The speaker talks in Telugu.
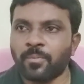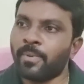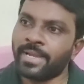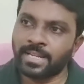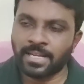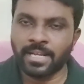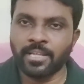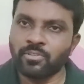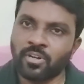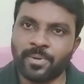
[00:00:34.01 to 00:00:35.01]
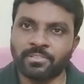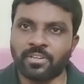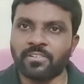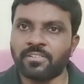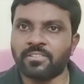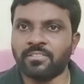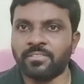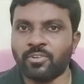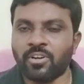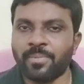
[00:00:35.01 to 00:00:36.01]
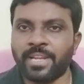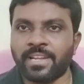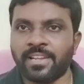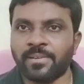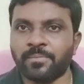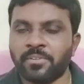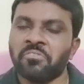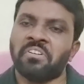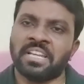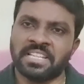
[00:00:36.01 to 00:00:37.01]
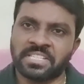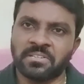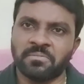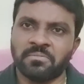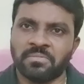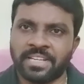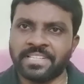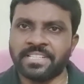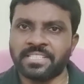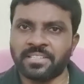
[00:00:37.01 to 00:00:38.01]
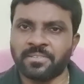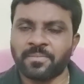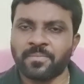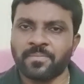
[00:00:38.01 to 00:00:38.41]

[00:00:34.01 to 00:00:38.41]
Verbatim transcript: బహిరంగంగా పోయి తొడగొట్టవు ద్రోహం అని అనలేవు వాళ్ళు ఇష్టం ఏం చేస్తారు